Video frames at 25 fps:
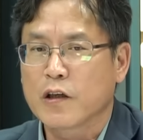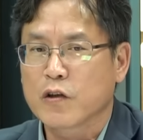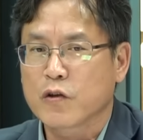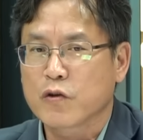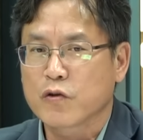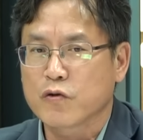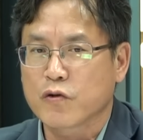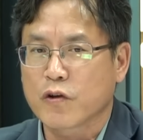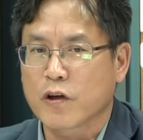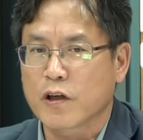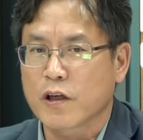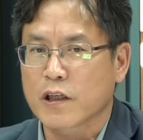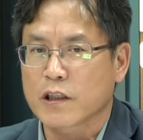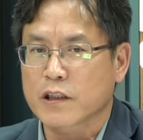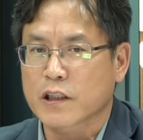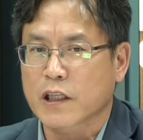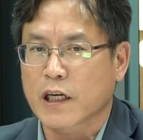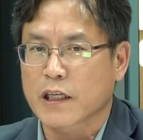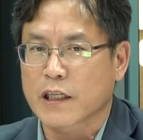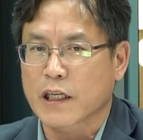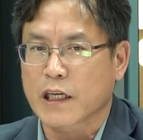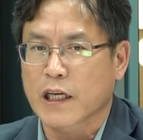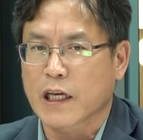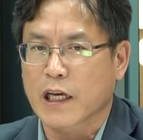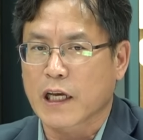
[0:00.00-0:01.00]
6월
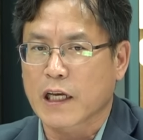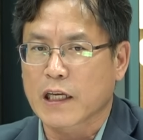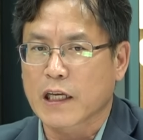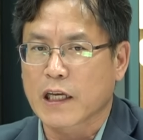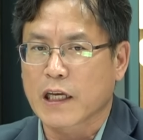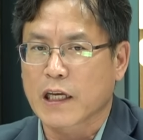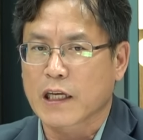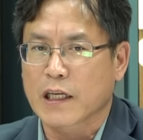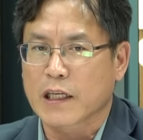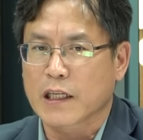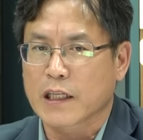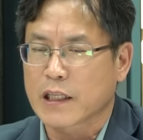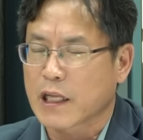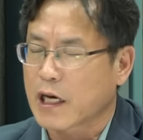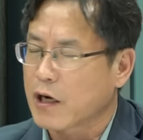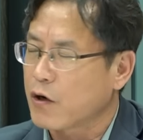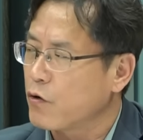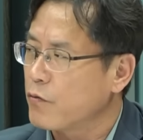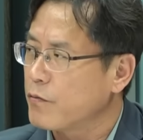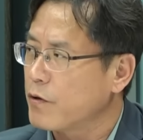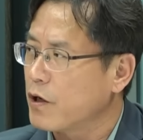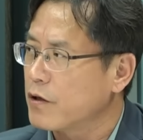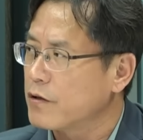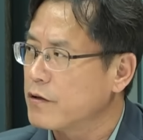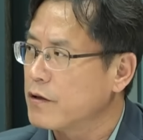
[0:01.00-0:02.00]
달에
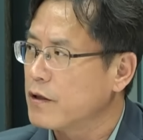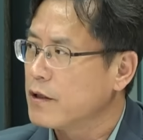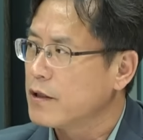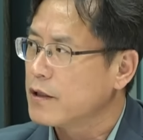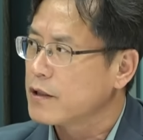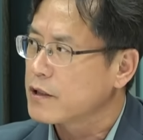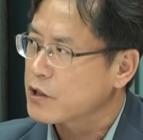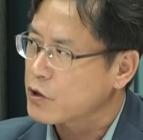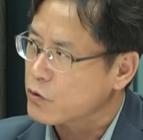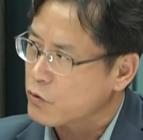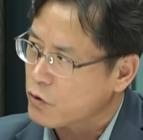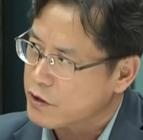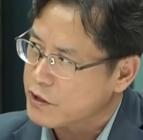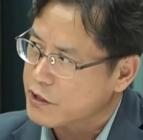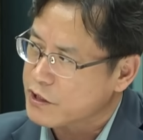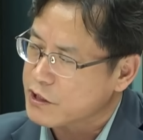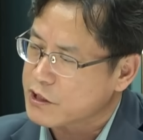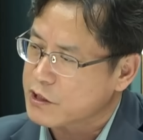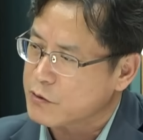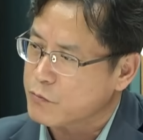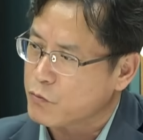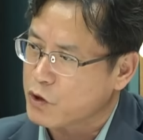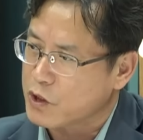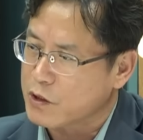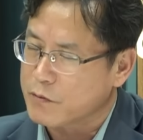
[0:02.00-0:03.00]
나오면 7월
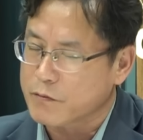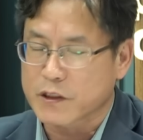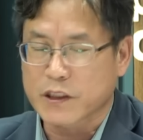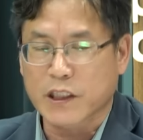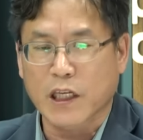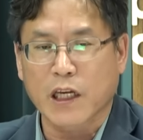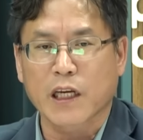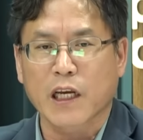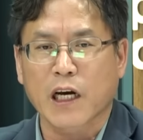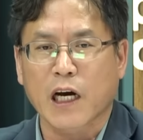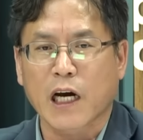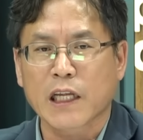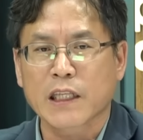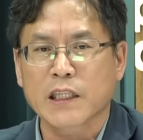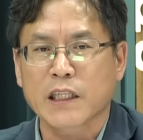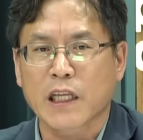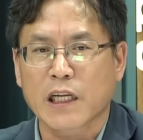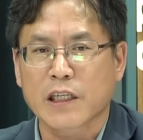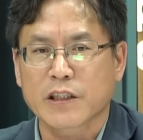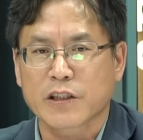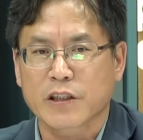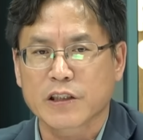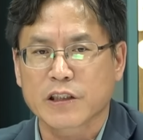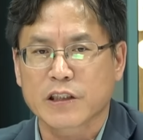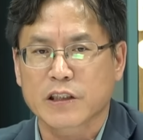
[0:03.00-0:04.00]
25일이면 대략 한
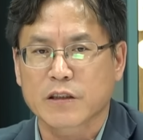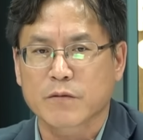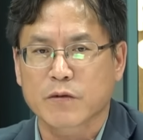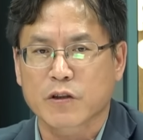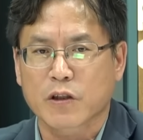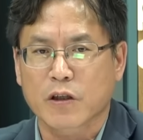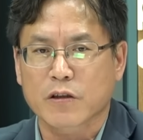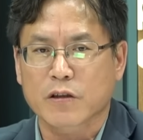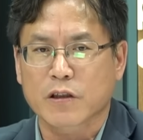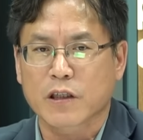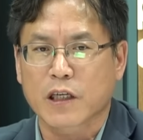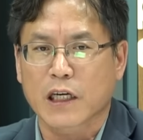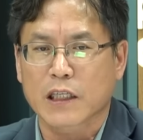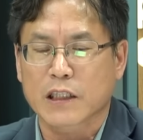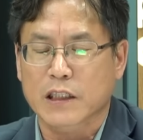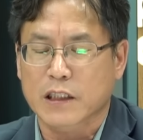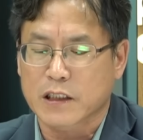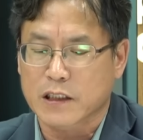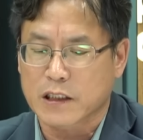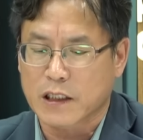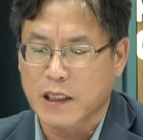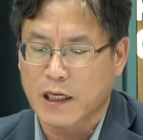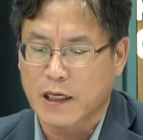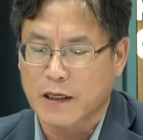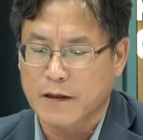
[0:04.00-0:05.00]
달 전쯤이 될 것
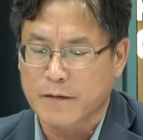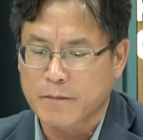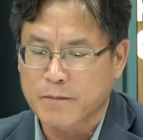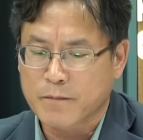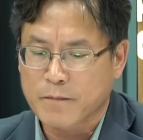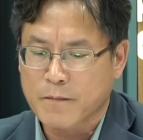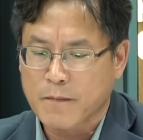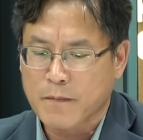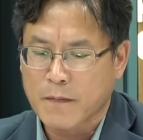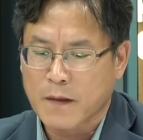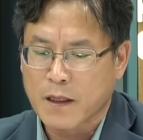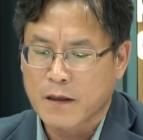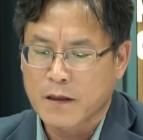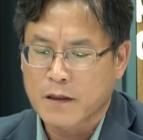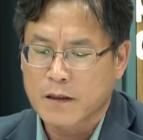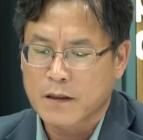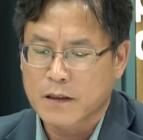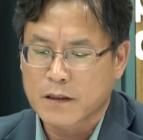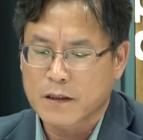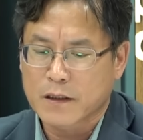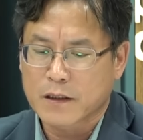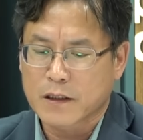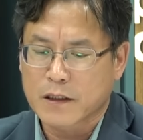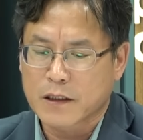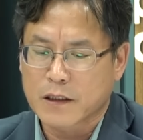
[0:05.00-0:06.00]
같은데
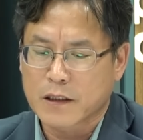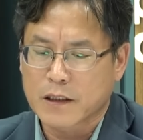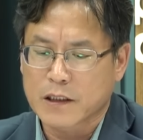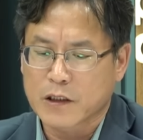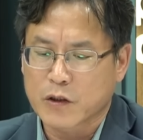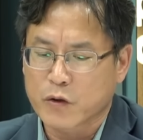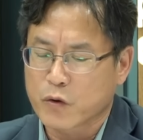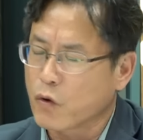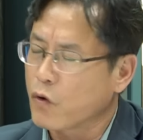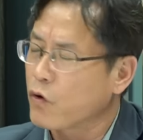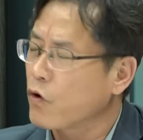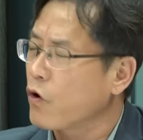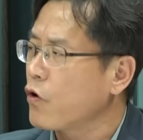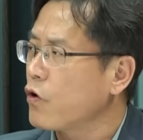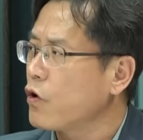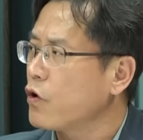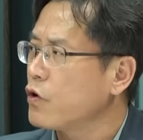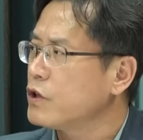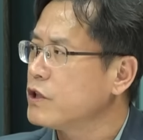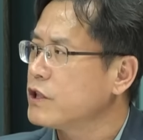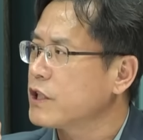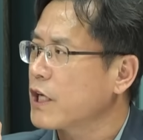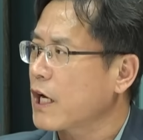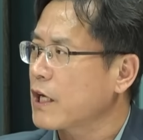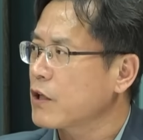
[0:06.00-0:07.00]
어 요거
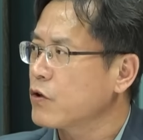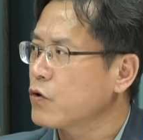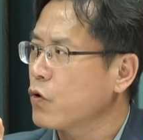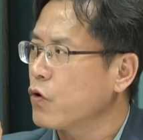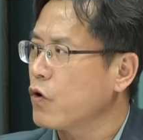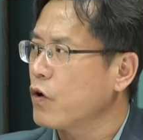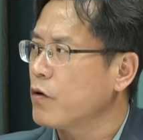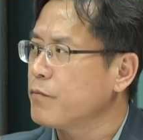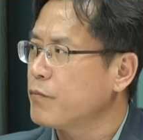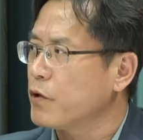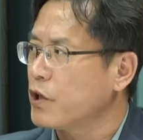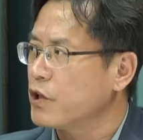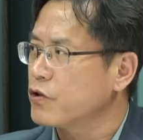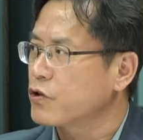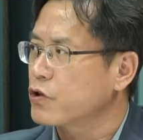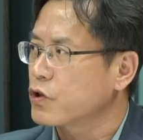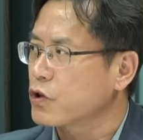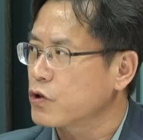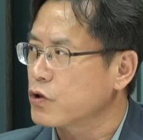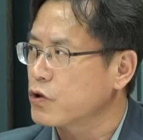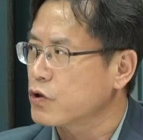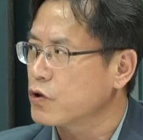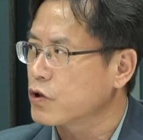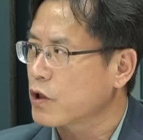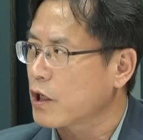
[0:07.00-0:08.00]
이제 한동훈
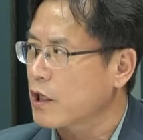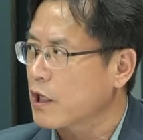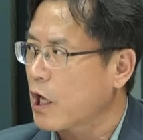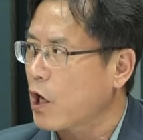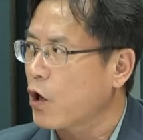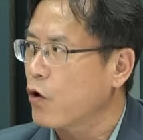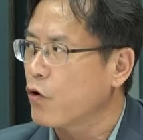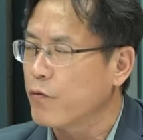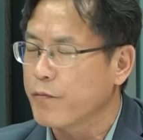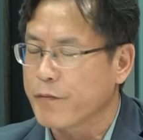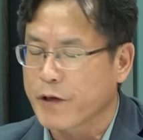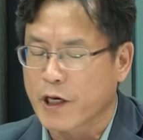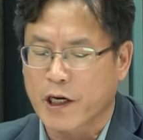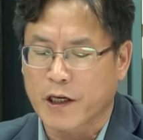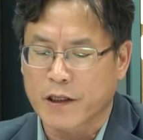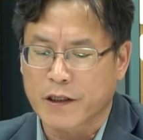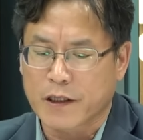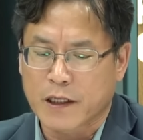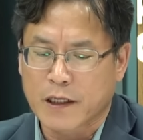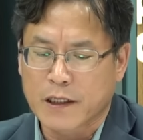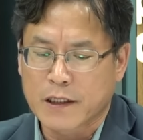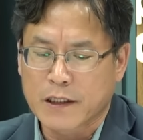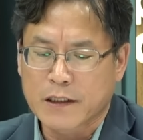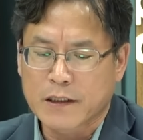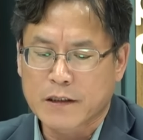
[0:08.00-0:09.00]
변수가 나오면
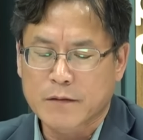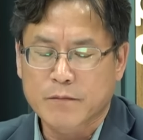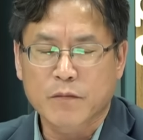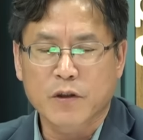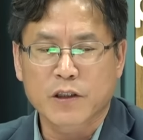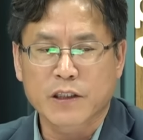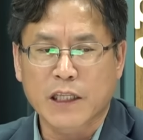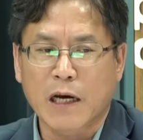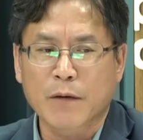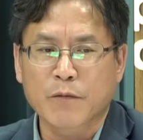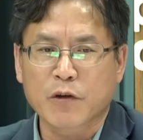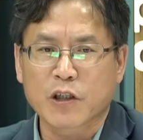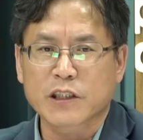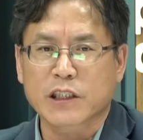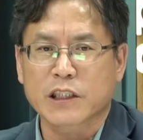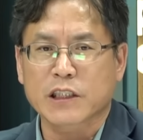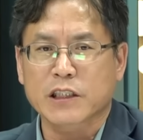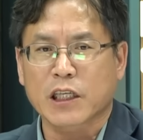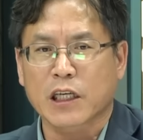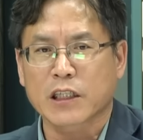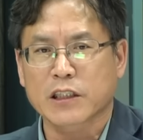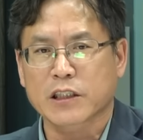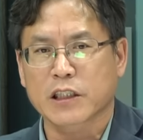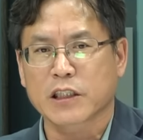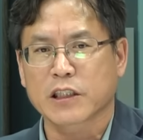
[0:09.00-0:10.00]
뭐 나머지
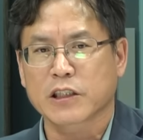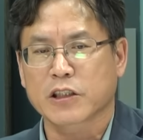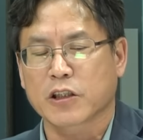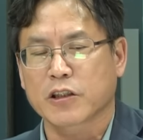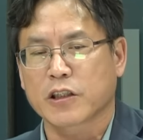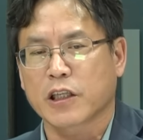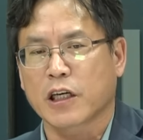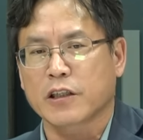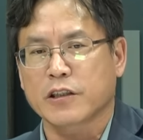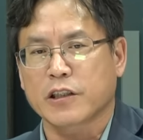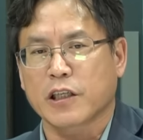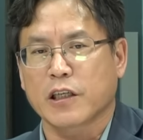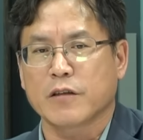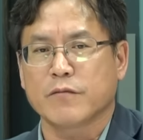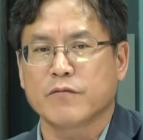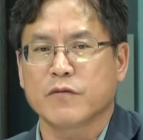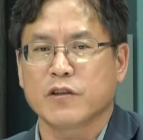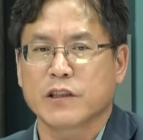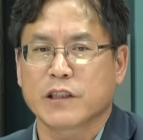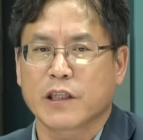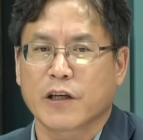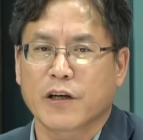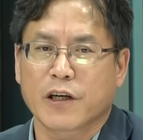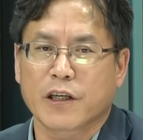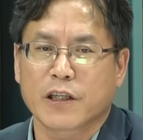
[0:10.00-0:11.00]
사실은 전당대회
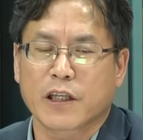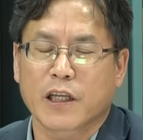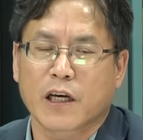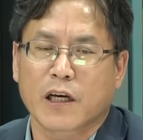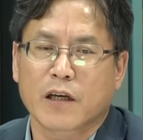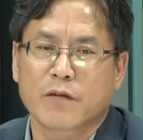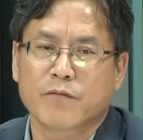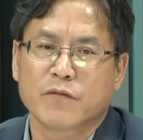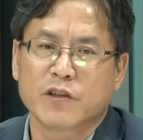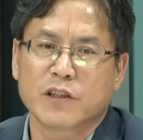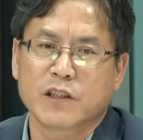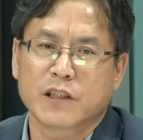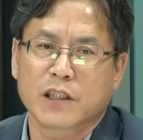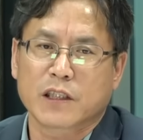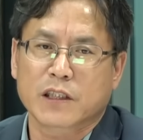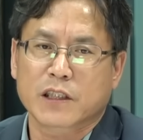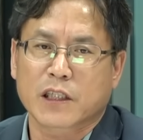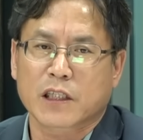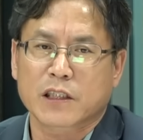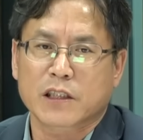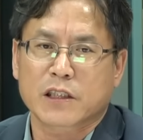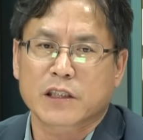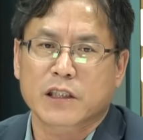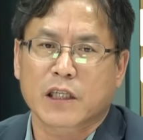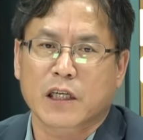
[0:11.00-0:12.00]
문제에 대한 문제는
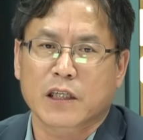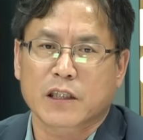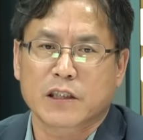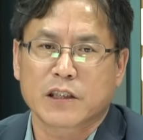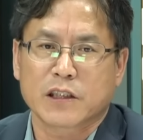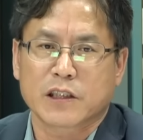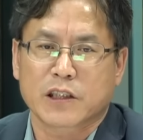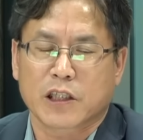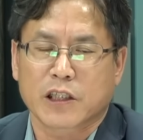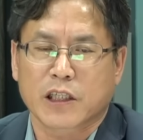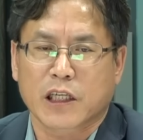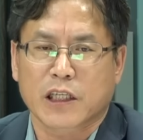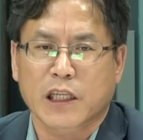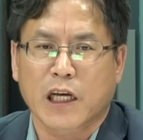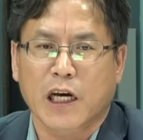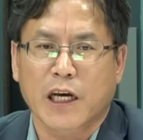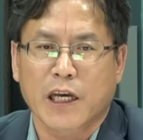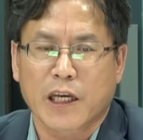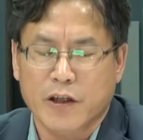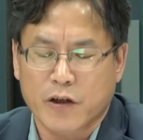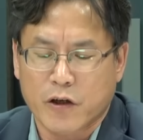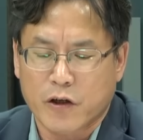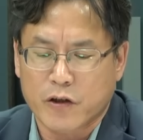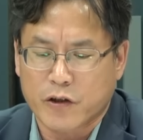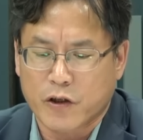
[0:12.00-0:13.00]
사실상 그 전에 다
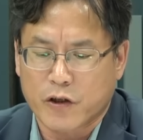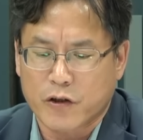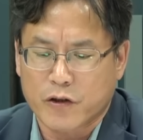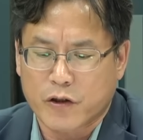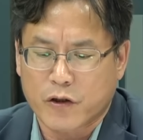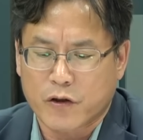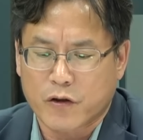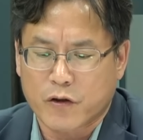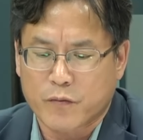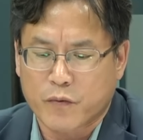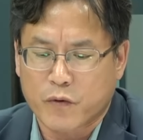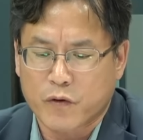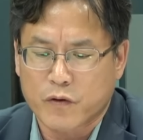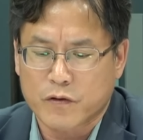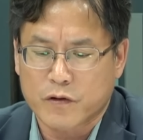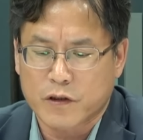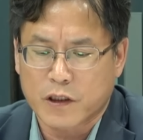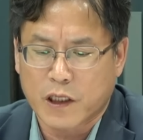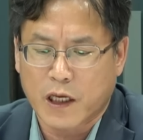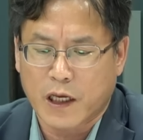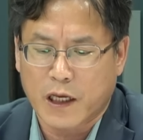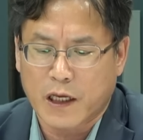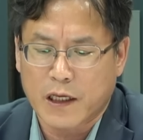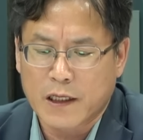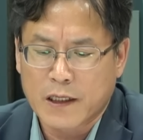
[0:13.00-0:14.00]
해결됐다고
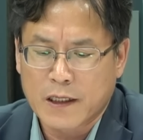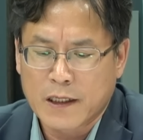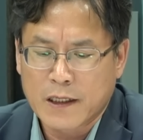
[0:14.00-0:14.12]
보는데